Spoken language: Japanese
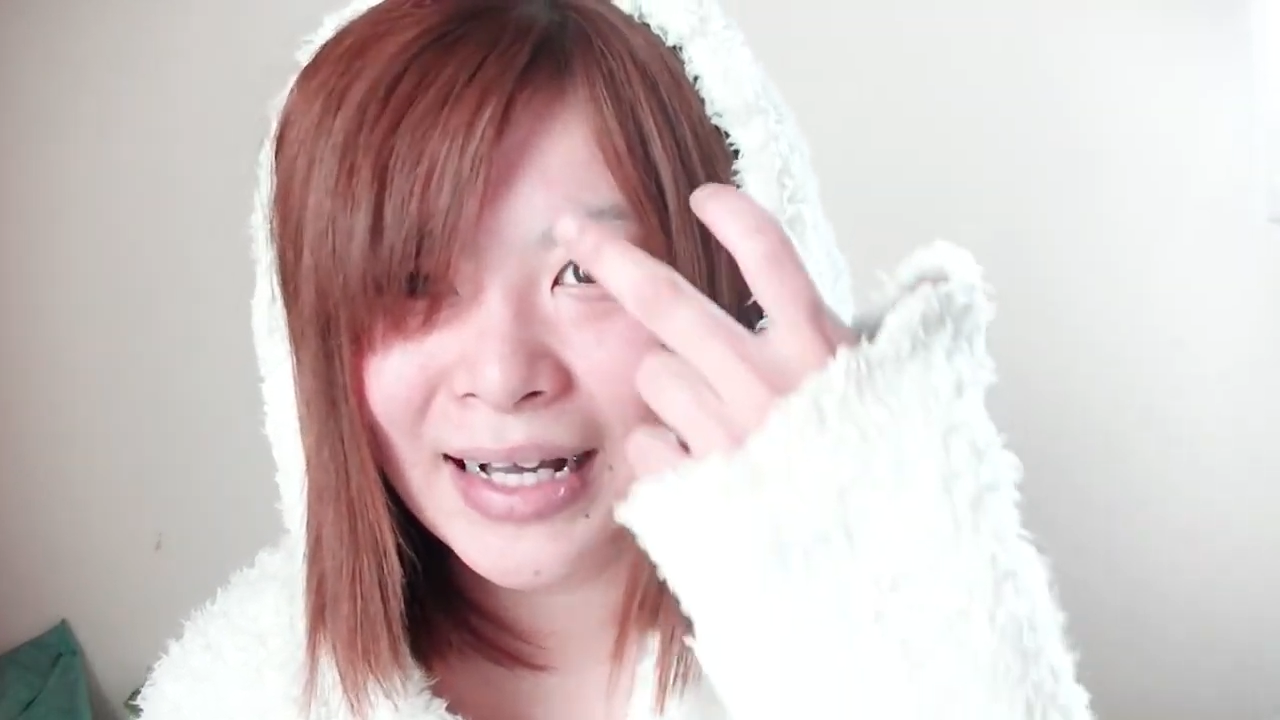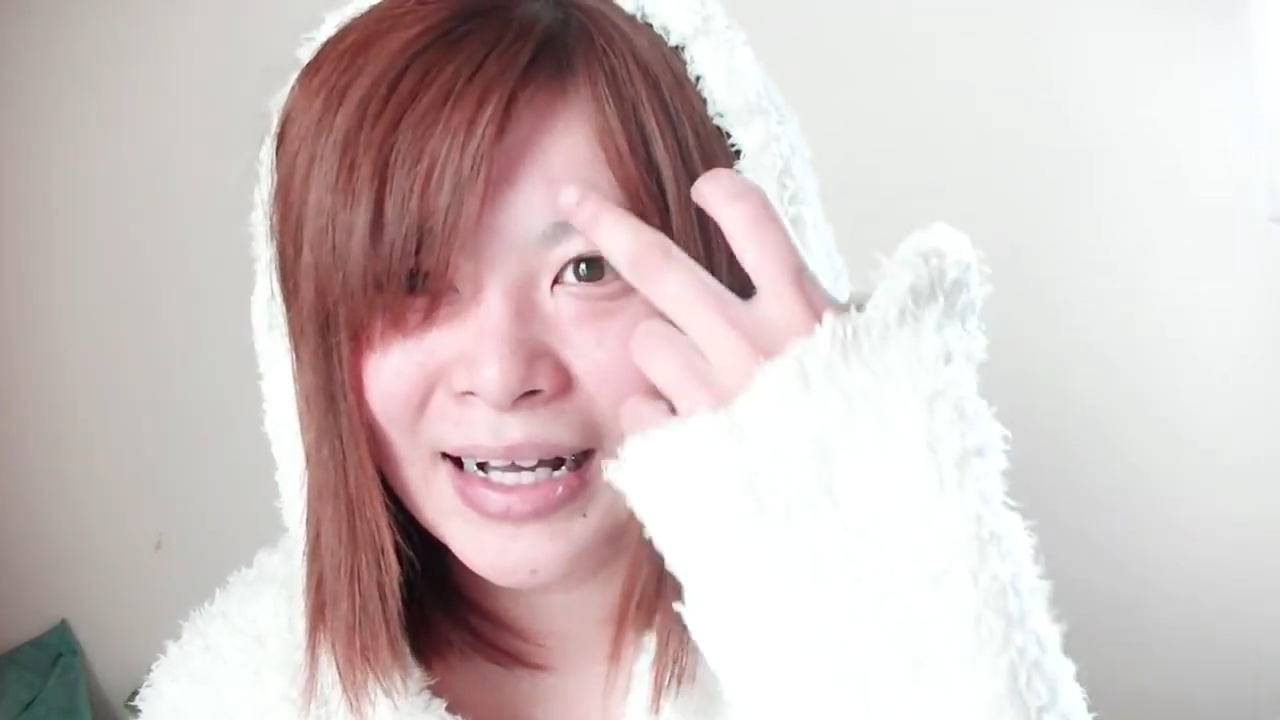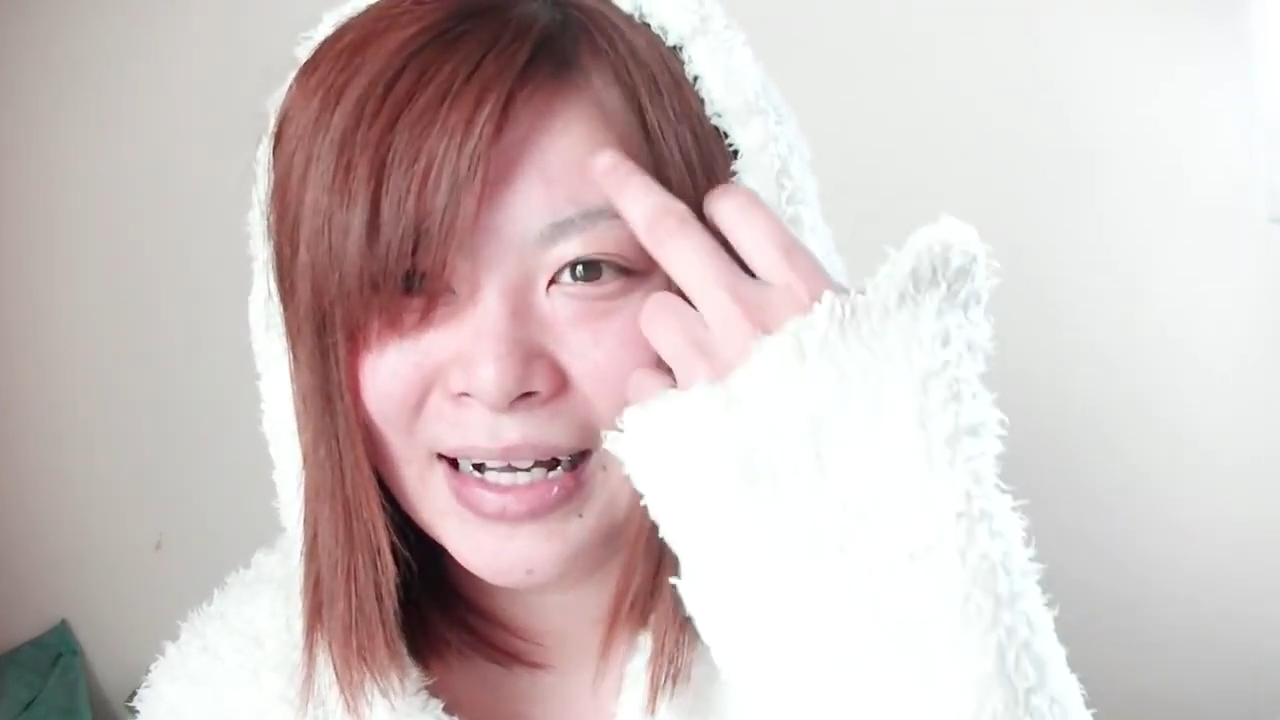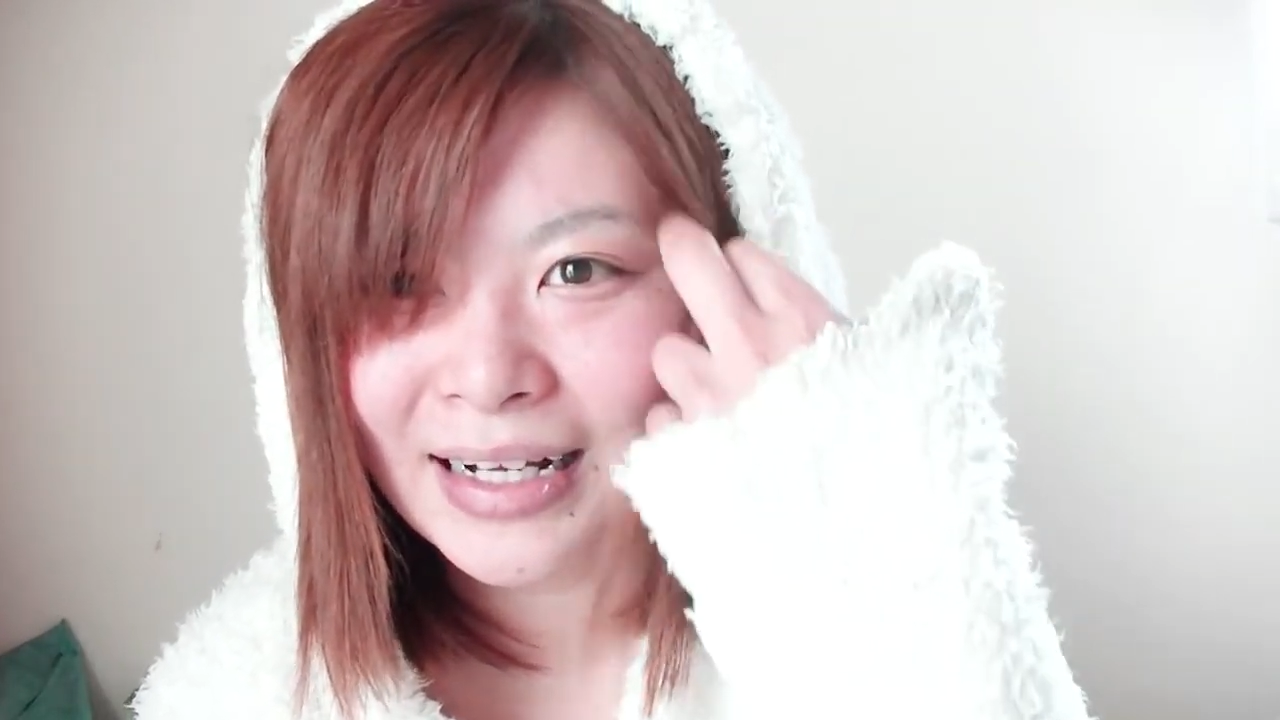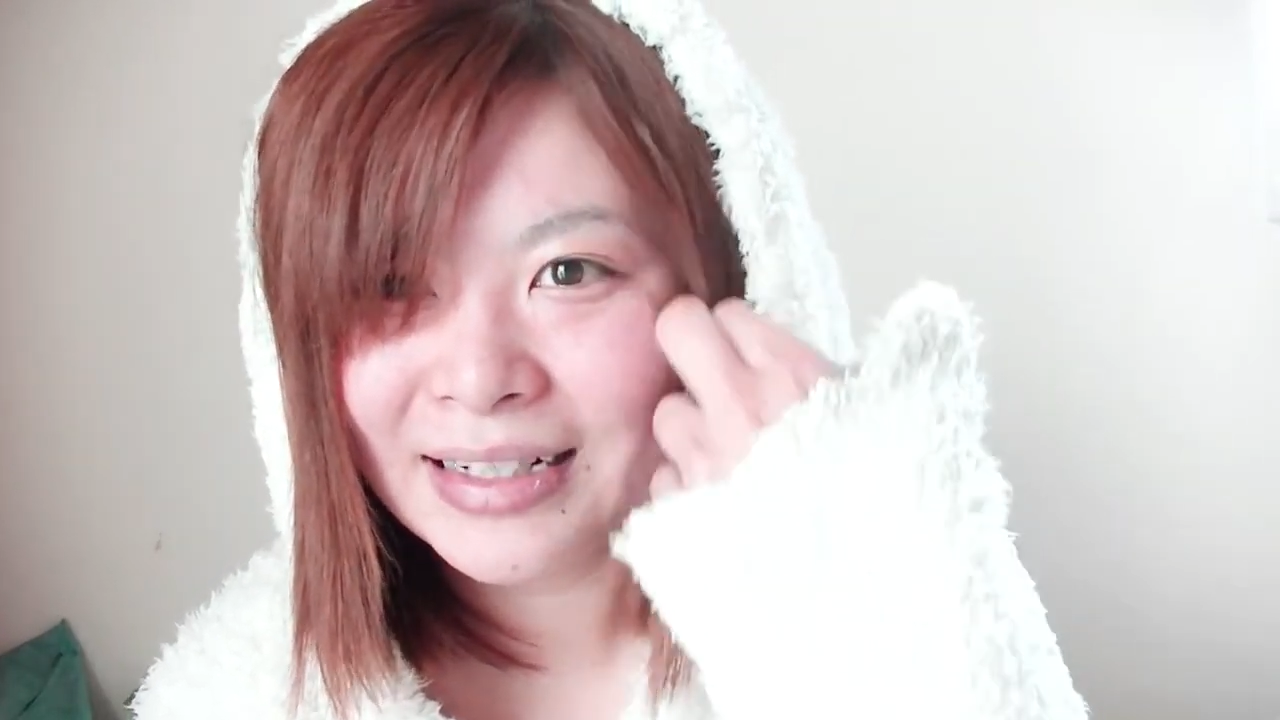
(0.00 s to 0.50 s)

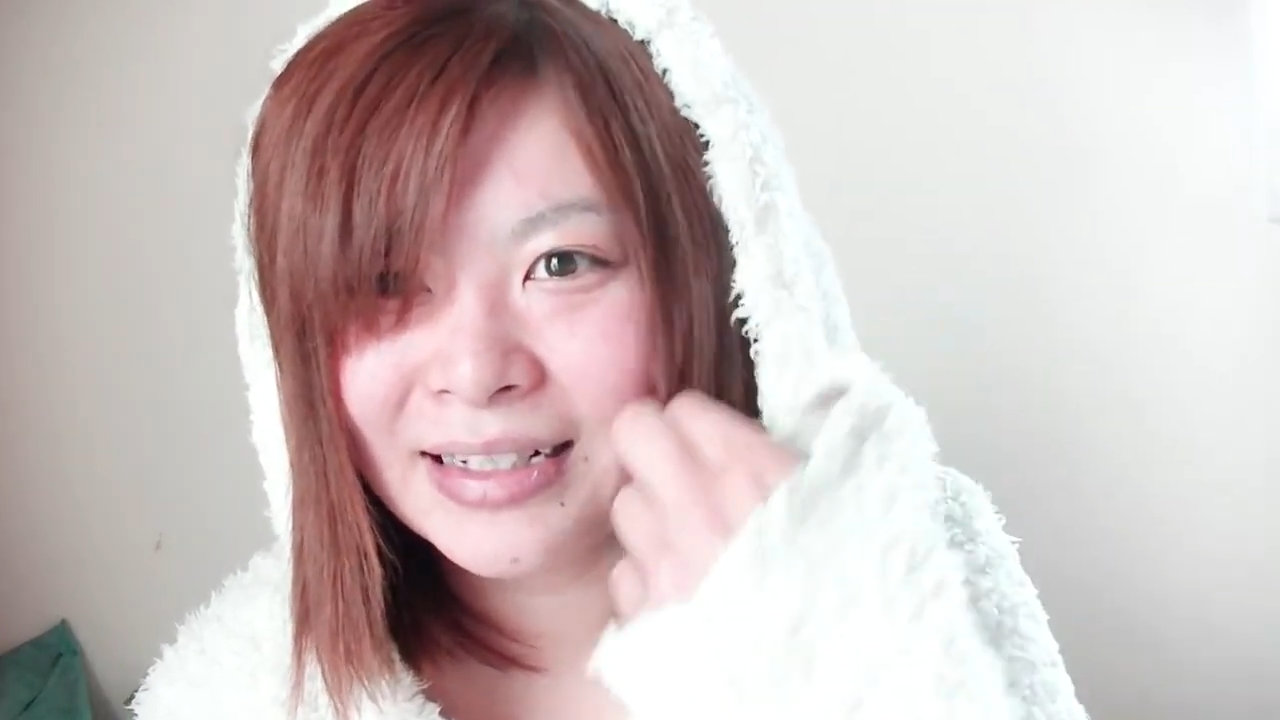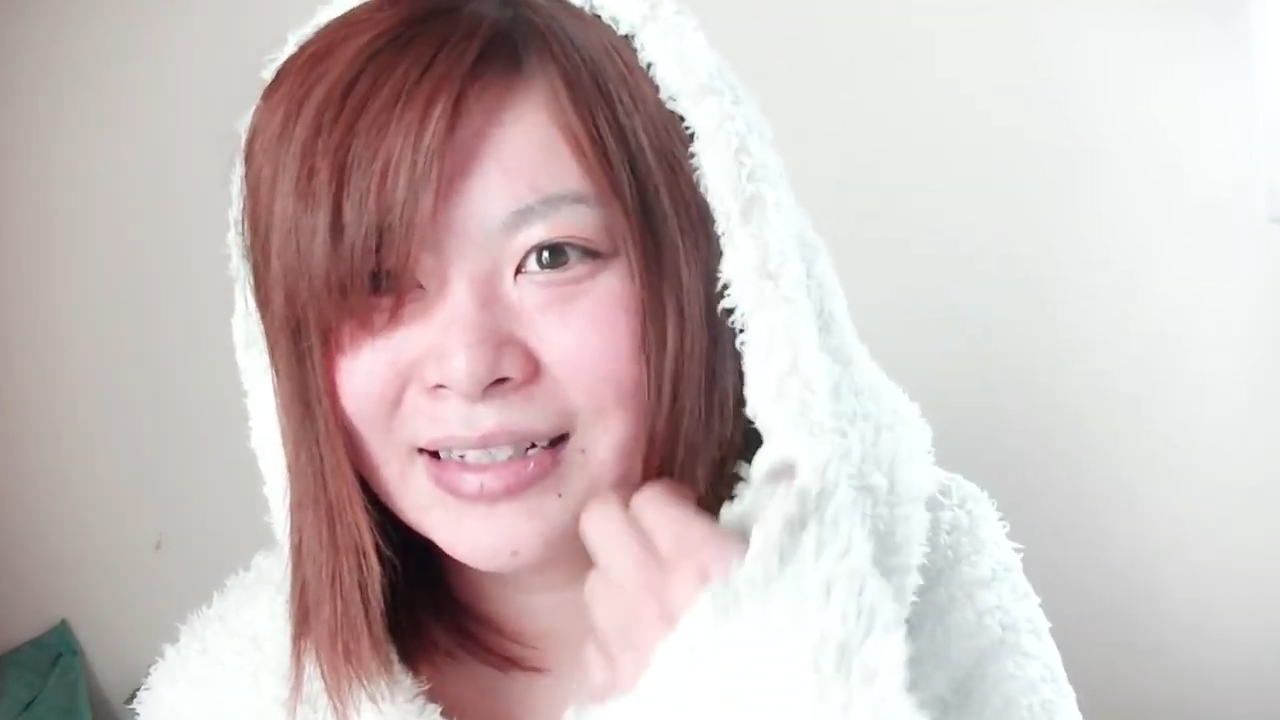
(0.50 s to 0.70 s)
が